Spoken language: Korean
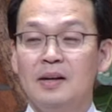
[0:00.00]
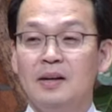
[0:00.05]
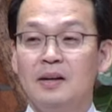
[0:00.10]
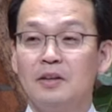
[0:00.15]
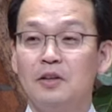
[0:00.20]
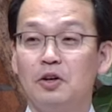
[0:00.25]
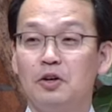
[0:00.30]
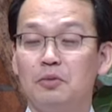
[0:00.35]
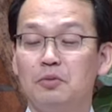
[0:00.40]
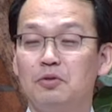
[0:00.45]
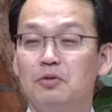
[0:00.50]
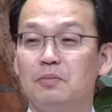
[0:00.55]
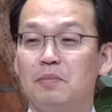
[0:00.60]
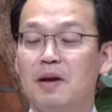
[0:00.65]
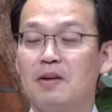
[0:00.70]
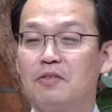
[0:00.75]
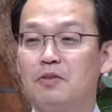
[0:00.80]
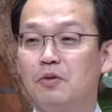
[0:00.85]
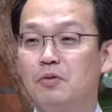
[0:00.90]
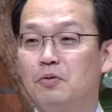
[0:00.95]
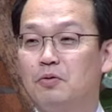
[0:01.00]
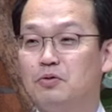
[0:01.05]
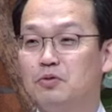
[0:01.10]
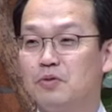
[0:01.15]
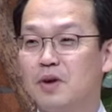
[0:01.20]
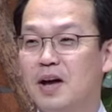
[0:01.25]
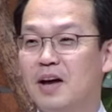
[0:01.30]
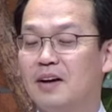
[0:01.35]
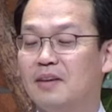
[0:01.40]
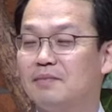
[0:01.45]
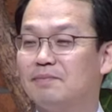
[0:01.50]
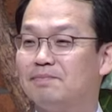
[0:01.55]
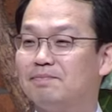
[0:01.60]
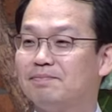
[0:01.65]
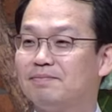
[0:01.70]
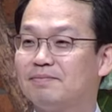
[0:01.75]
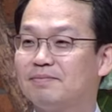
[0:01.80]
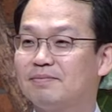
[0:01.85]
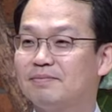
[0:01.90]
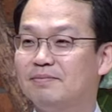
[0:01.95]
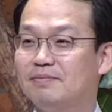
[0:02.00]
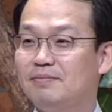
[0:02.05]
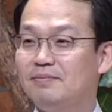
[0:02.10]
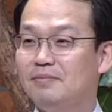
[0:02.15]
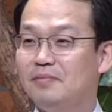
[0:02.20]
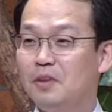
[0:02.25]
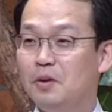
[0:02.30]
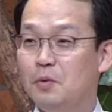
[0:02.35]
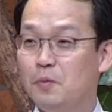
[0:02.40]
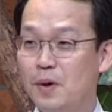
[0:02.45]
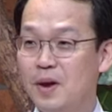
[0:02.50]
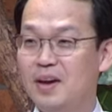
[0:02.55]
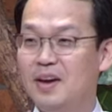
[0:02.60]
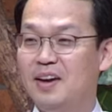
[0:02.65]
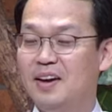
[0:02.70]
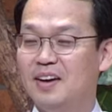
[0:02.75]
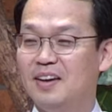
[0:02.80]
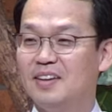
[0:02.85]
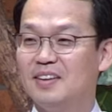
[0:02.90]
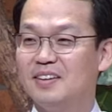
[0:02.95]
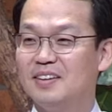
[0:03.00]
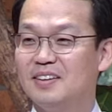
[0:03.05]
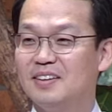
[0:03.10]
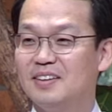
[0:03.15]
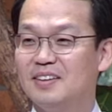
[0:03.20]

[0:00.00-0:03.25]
근데 여러분, 백설공주가 왜